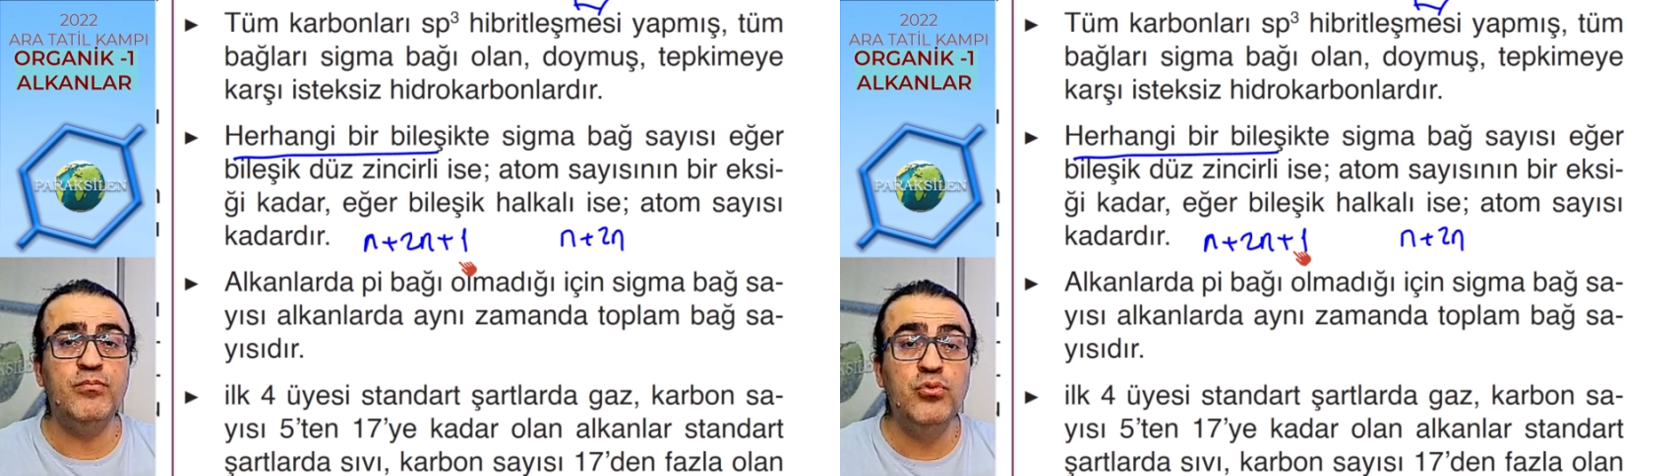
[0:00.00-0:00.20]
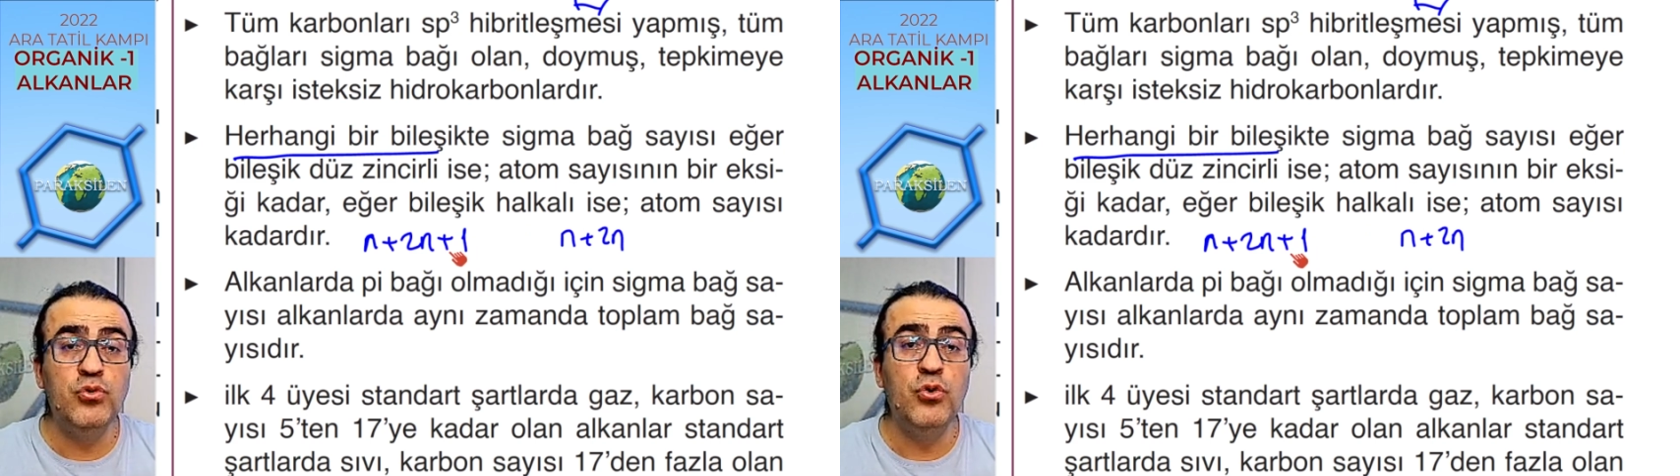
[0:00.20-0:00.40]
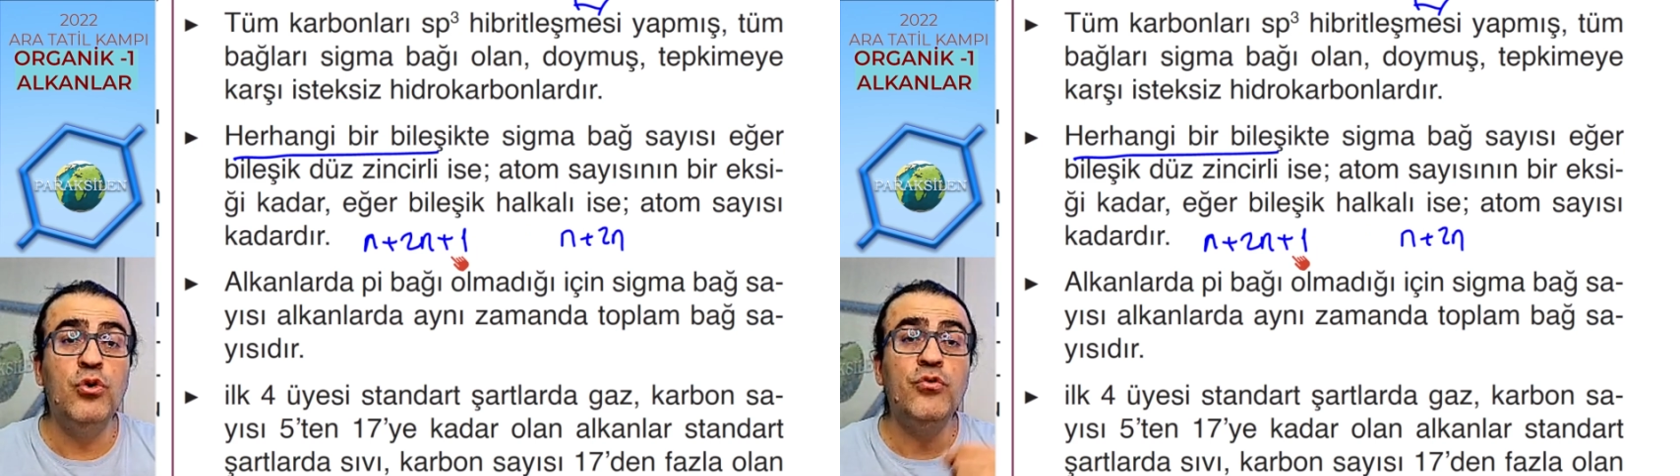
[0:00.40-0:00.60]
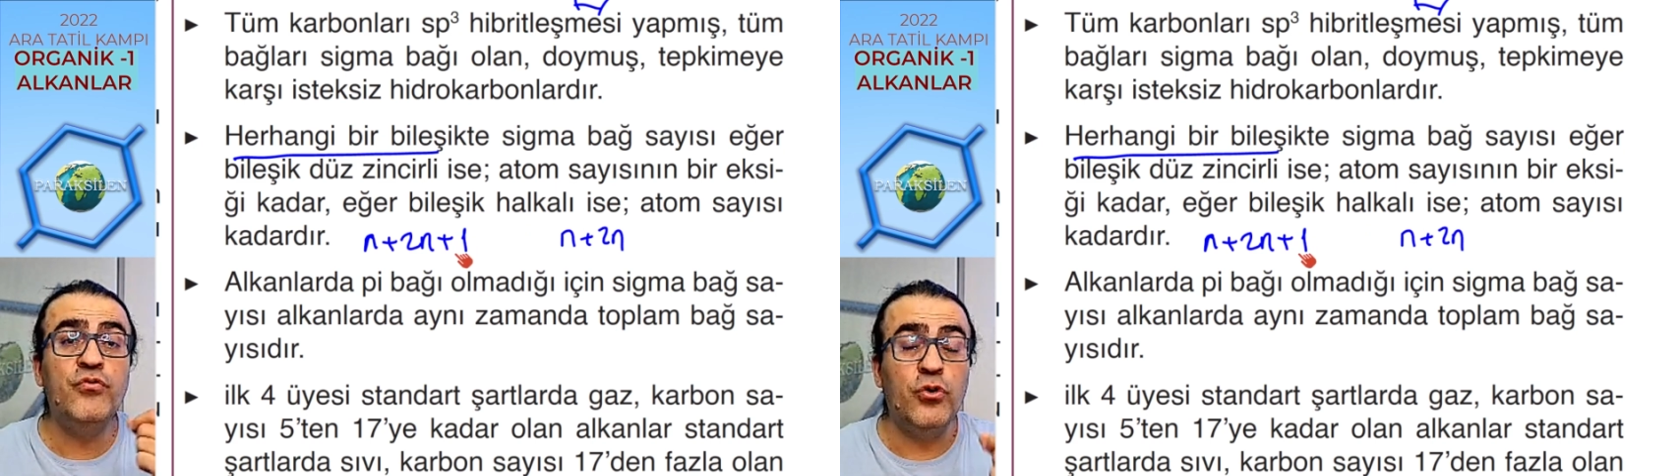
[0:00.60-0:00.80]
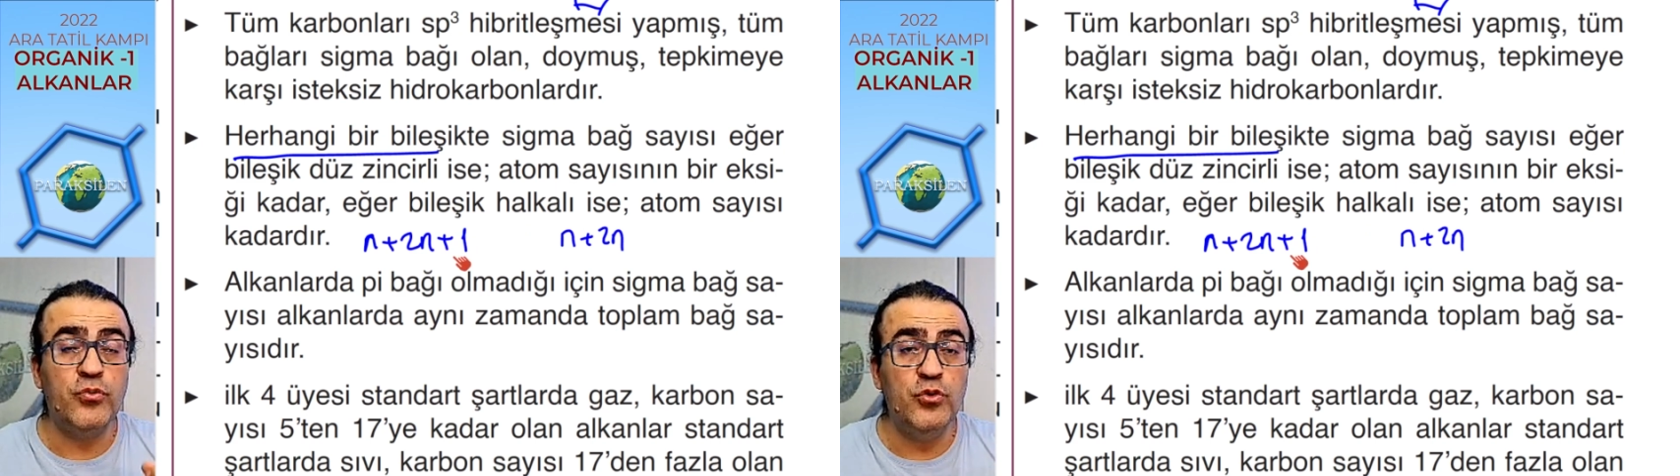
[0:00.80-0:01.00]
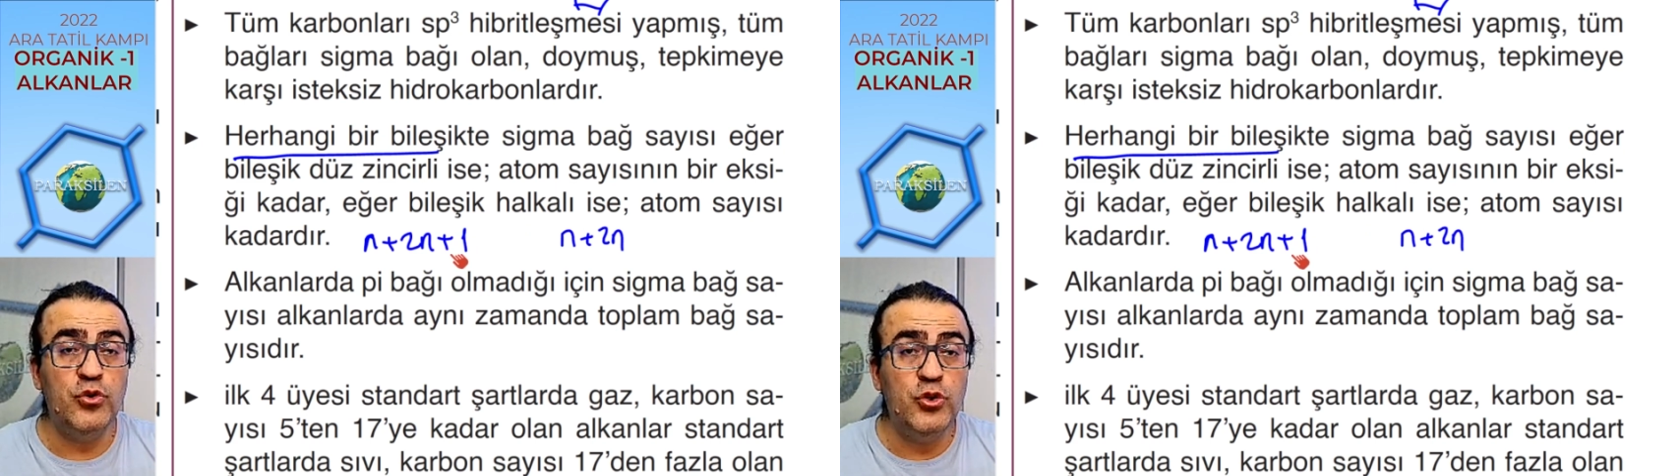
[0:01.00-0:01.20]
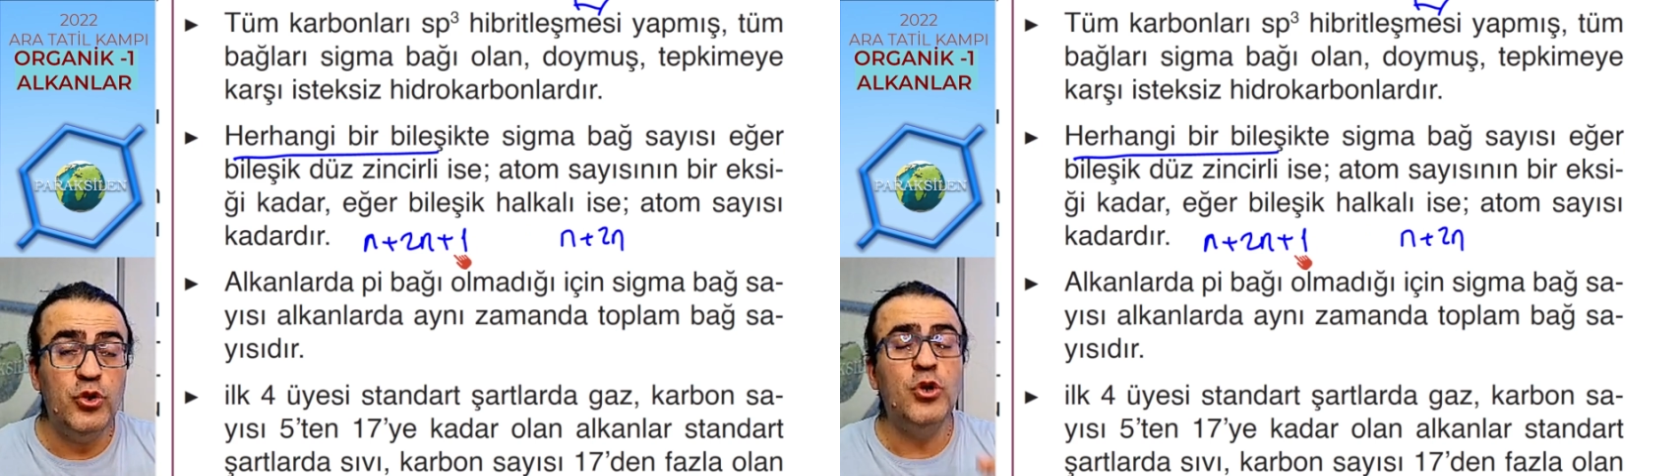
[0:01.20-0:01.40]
bu formülü